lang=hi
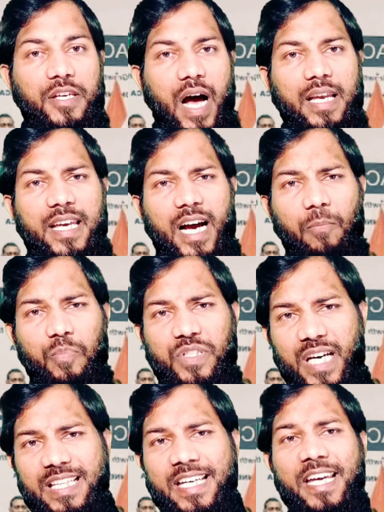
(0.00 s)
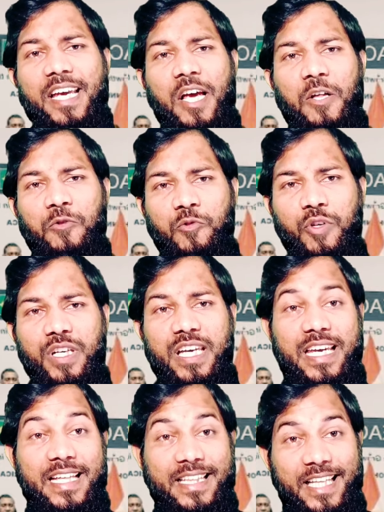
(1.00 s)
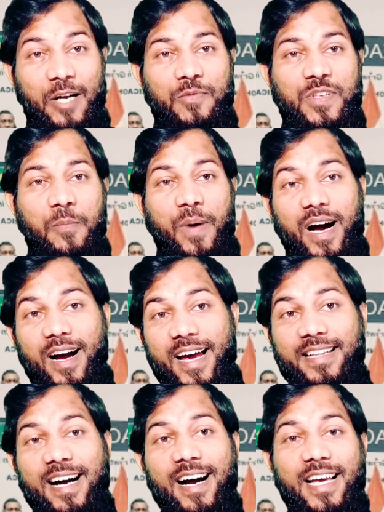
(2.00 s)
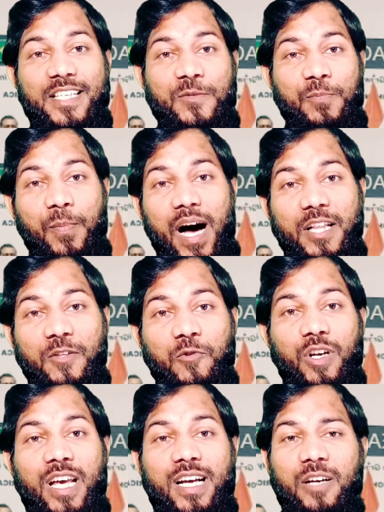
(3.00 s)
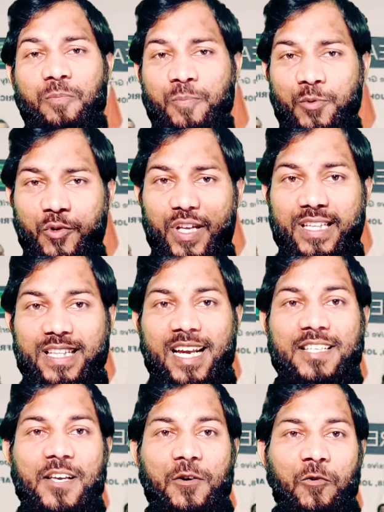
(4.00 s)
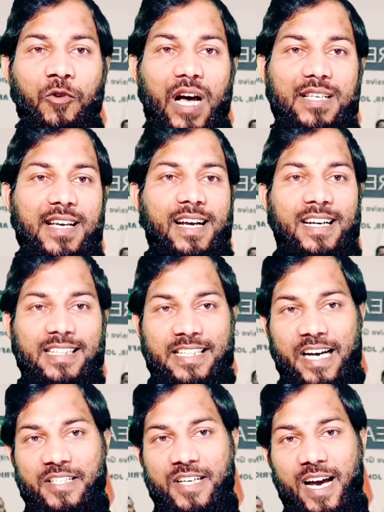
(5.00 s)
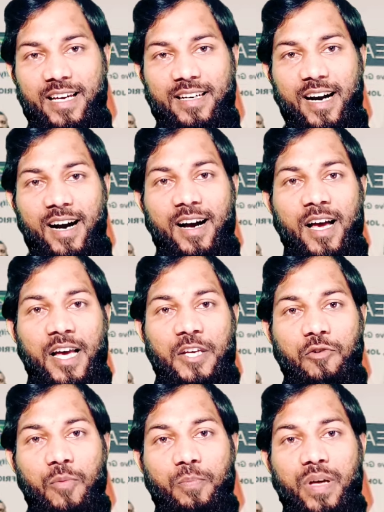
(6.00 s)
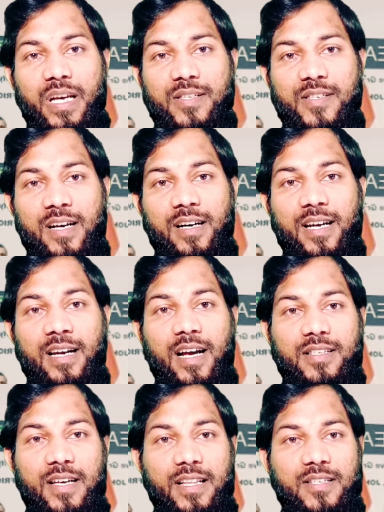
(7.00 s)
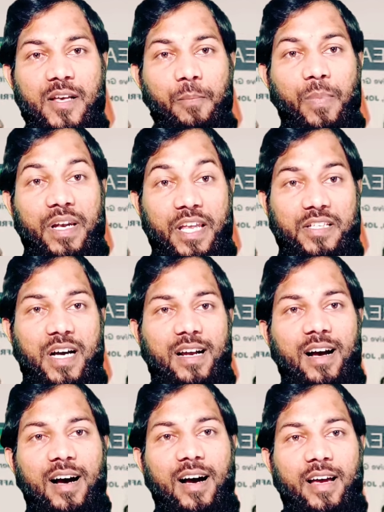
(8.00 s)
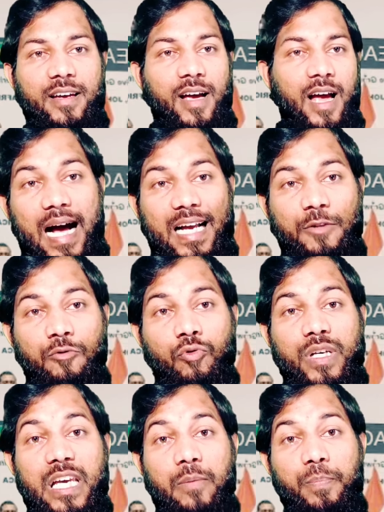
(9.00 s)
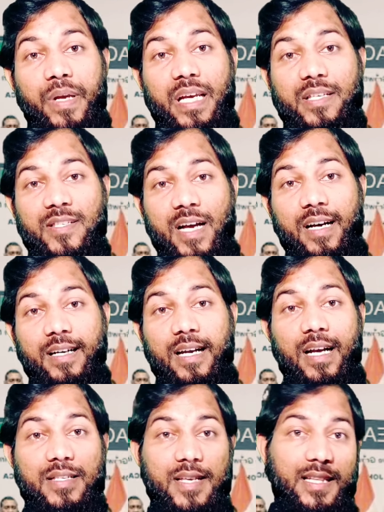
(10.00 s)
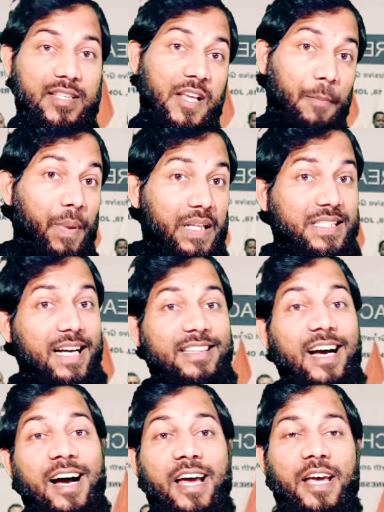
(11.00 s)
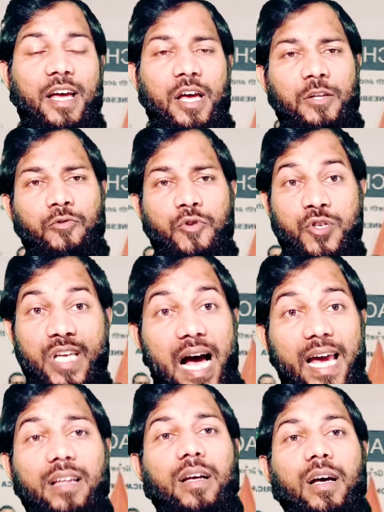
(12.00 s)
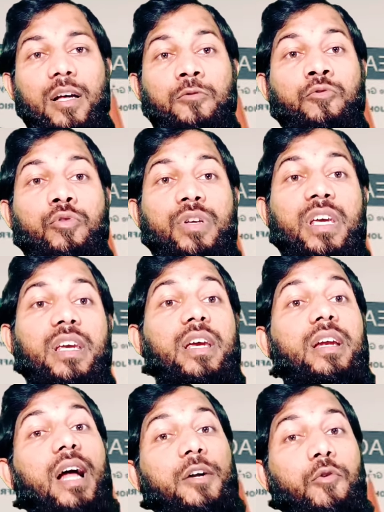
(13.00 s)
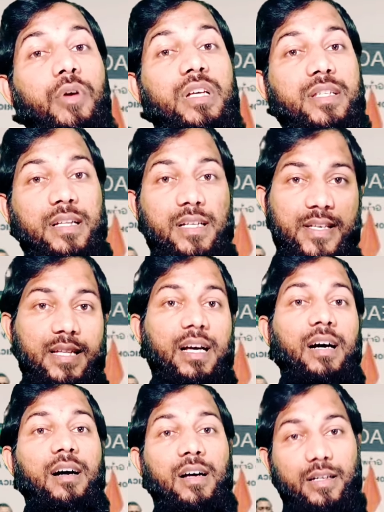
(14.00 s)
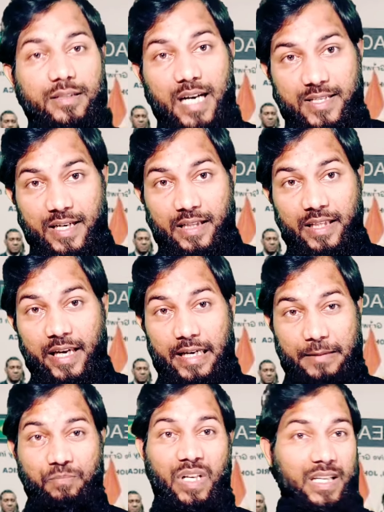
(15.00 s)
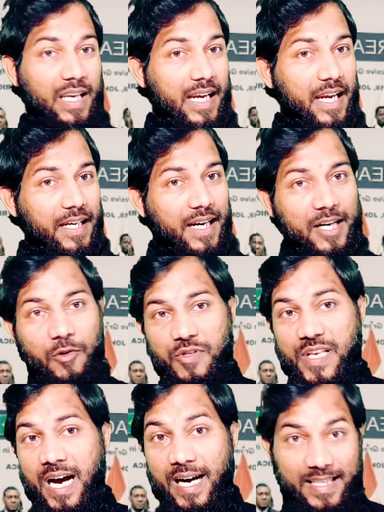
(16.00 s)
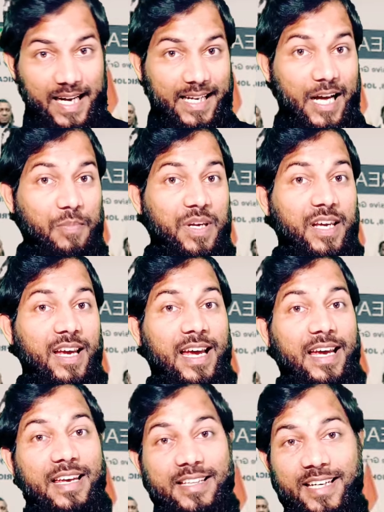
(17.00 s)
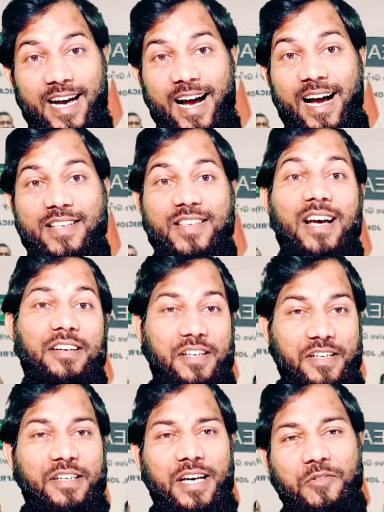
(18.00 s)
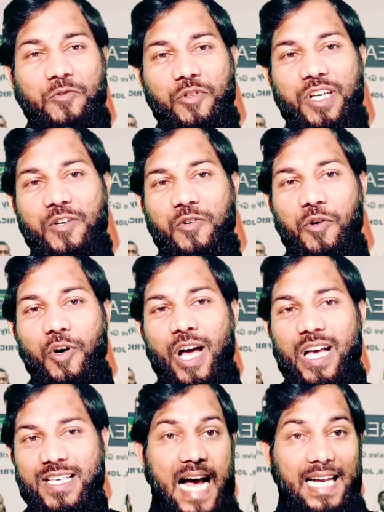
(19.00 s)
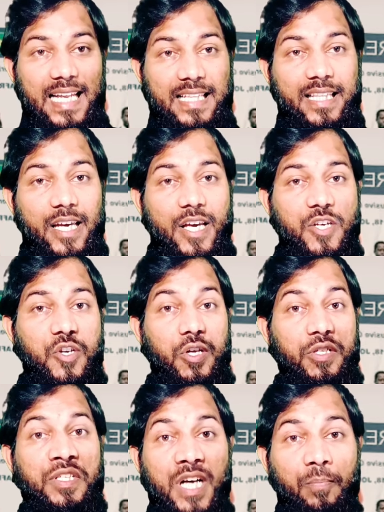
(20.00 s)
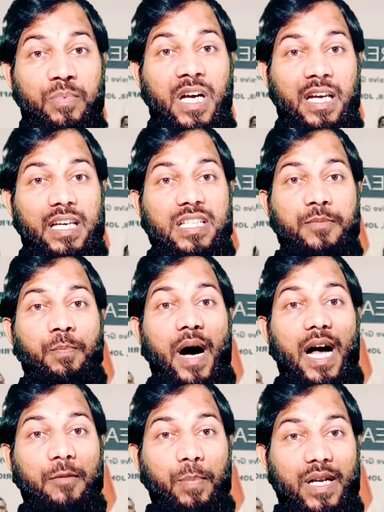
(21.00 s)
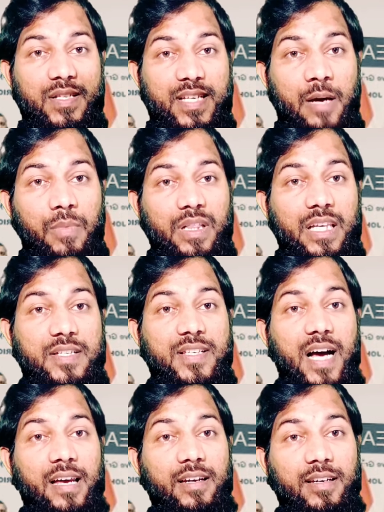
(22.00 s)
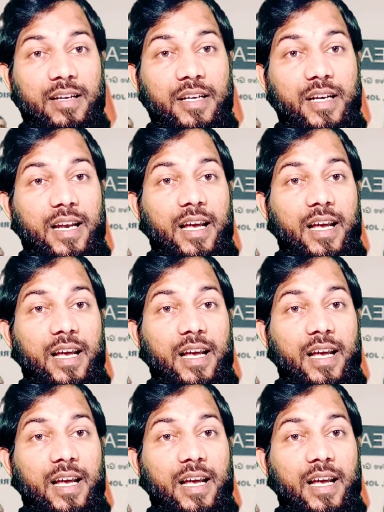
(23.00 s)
यानी अब जल्द ही तुर्की की तरफ से बाकायदा इस बात को लेकर पूरी तरह से खुलासा कर दिया जाएगा कि वो ब्रिक्स संगठन का सदस्य बनने जा रहा है अगर तुर्की ब्रिक्स संगठन का सदस्य बन जाता है तो शायद तुर्की की नाटो की सदस्यता जा सकती है लेकिन नाटो से हटाना भी इतना आसान नहीं है तुर्की को सारे देश जब तक इस बात पर सहमति जाहिर नहीं